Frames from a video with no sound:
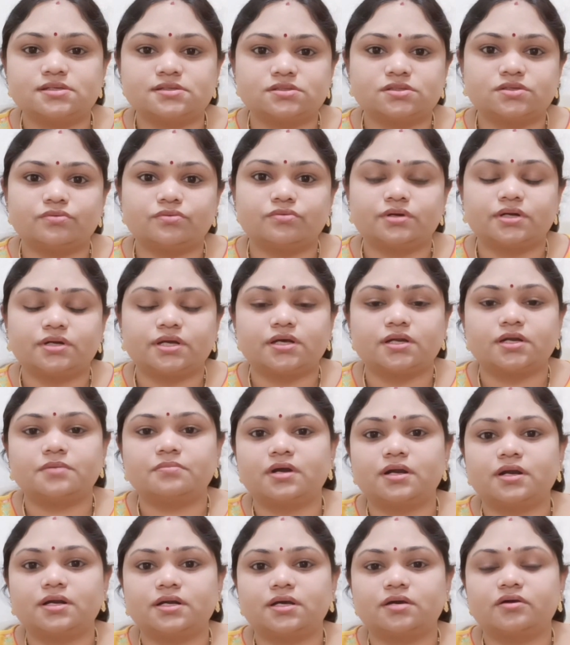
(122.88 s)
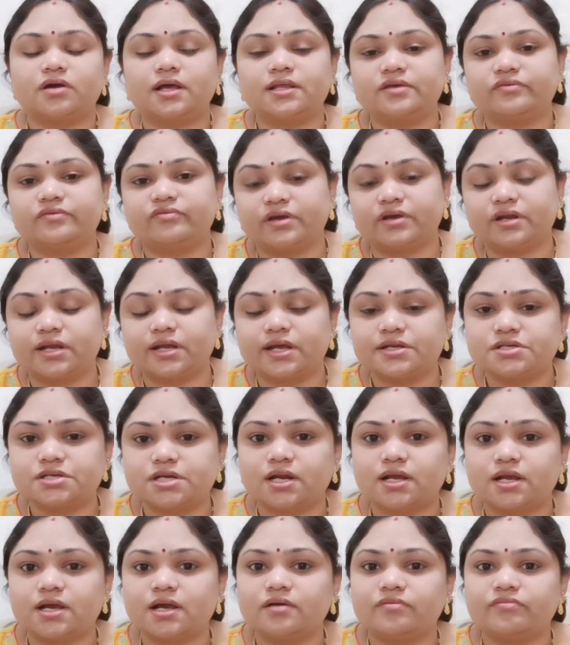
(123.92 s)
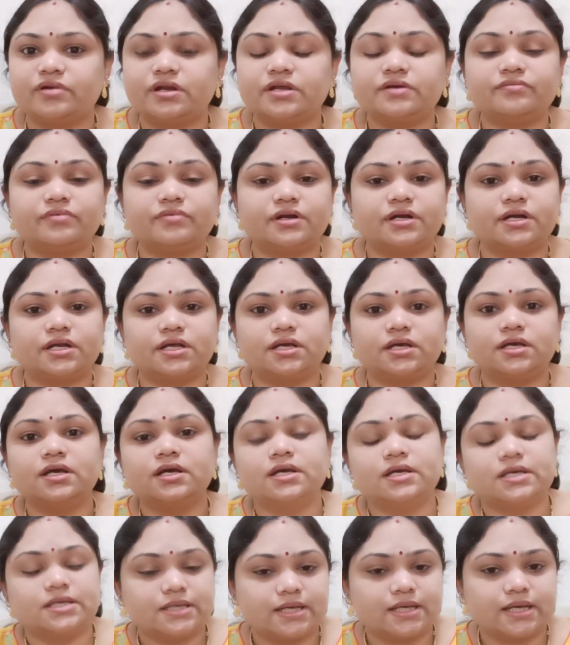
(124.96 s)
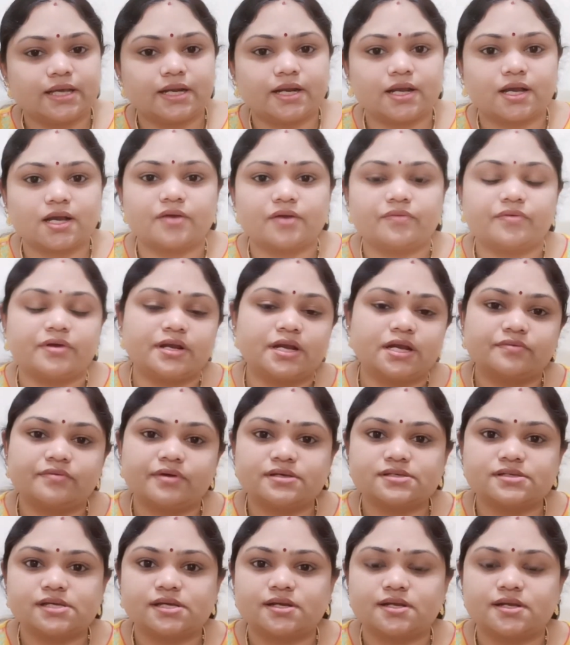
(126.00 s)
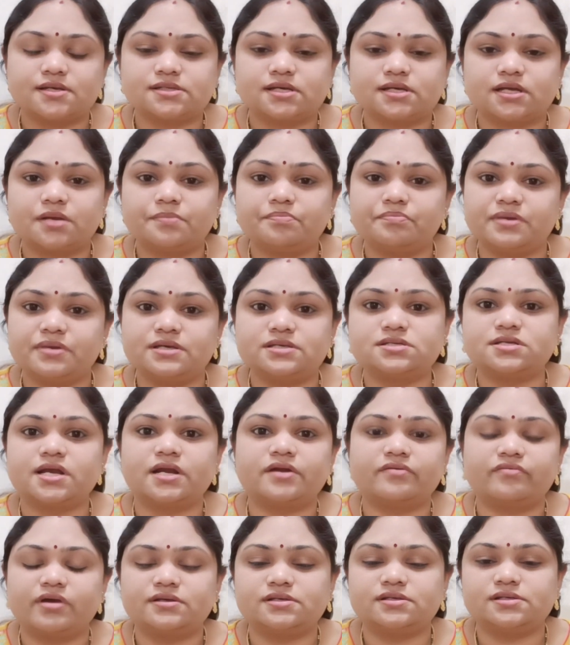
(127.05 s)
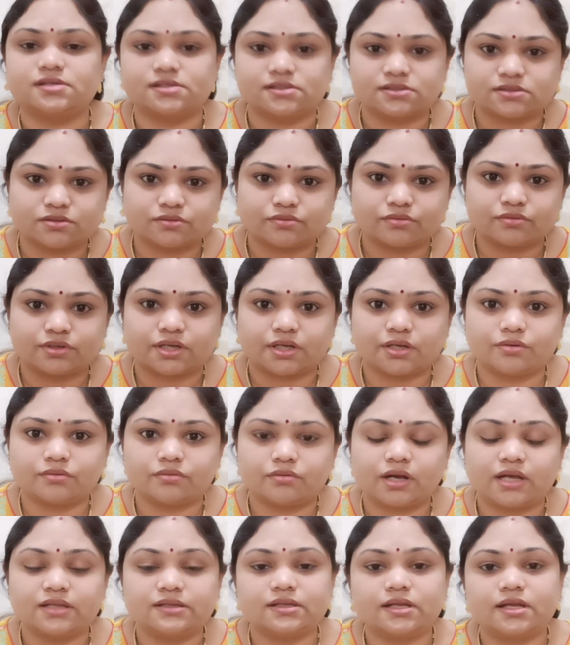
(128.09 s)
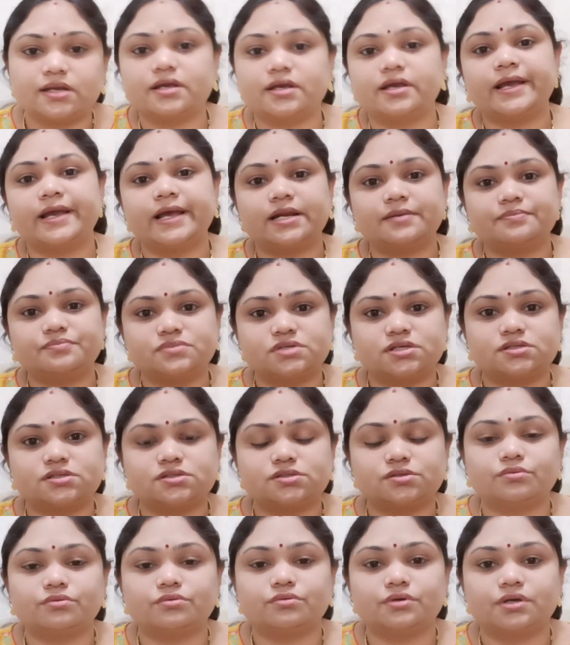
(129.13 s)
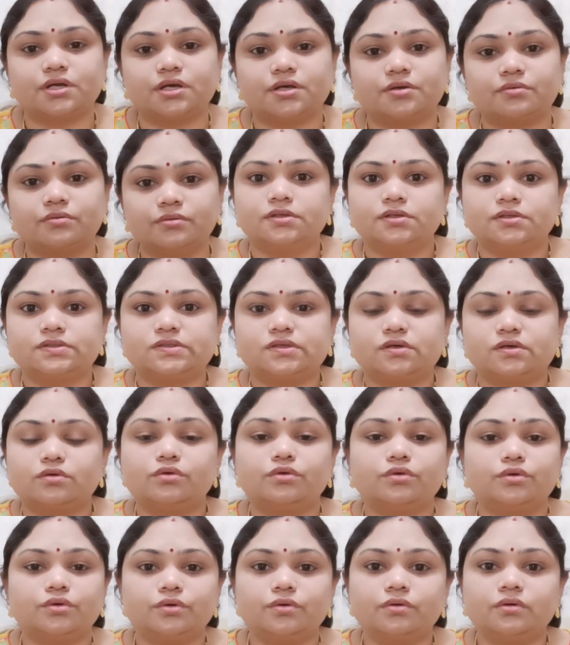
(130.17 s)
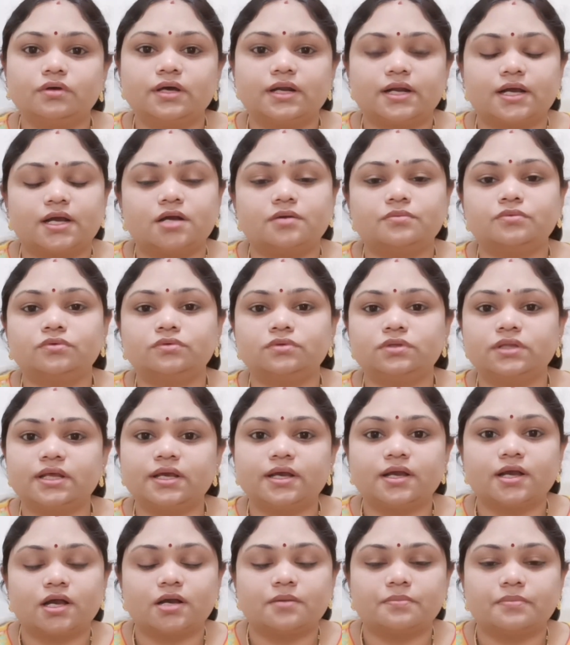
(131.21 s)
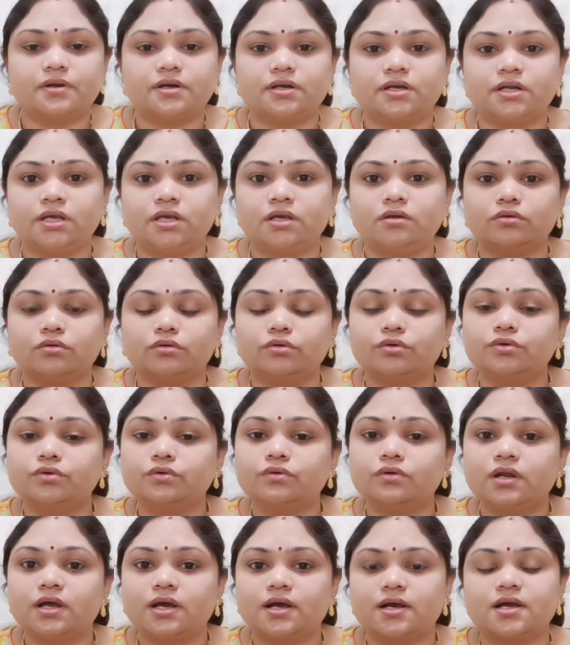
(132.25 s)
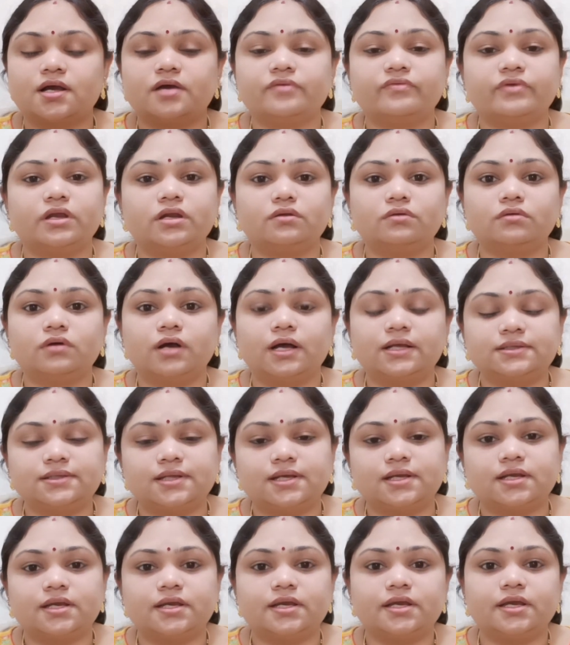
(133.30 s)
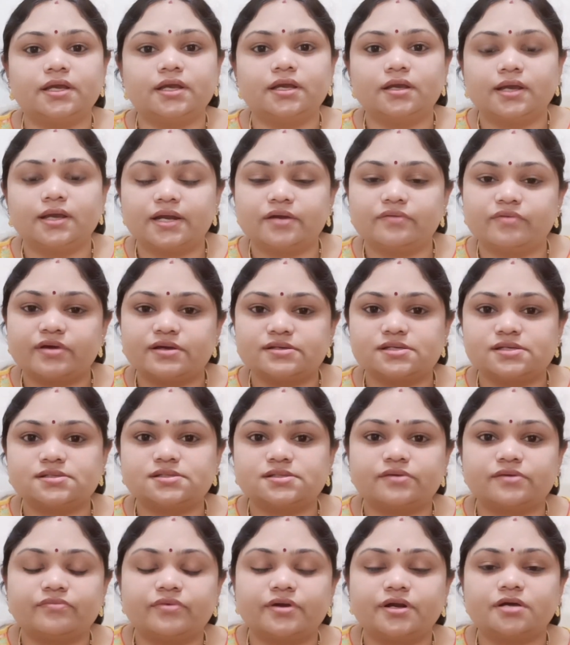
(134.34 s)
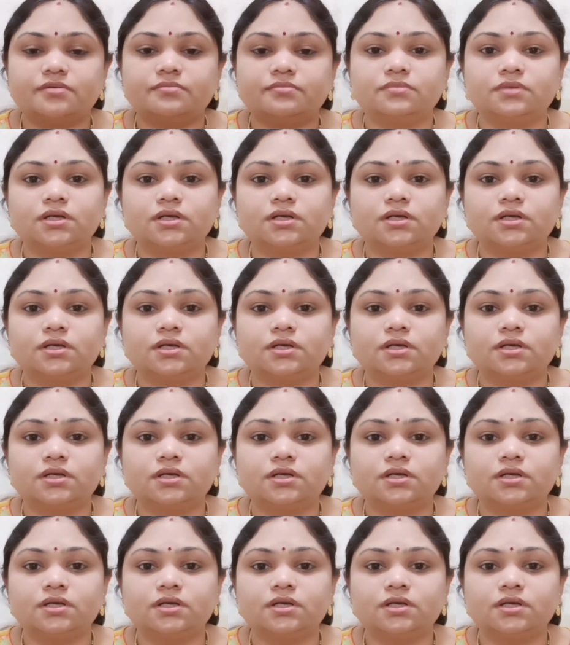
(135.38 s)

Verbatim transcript: ఇస్తూ ఉంటారనమాట అది ఫైనాన్షియల్గా అవనివ్వండి ఏ రకమైన అడ్వైస్ అయినా సరే బెస్ట్ అడ్వైస్ ఇస్తూ ఉంటారు అందరికీ హెల్ప్ చేస్తూ ఉంటారు సో గురు గ్రహం ఉంది కాబట్టి గురువులాగా వీళ్ళు అందరికీ అడ్వైజెస్ ఇవ్వడం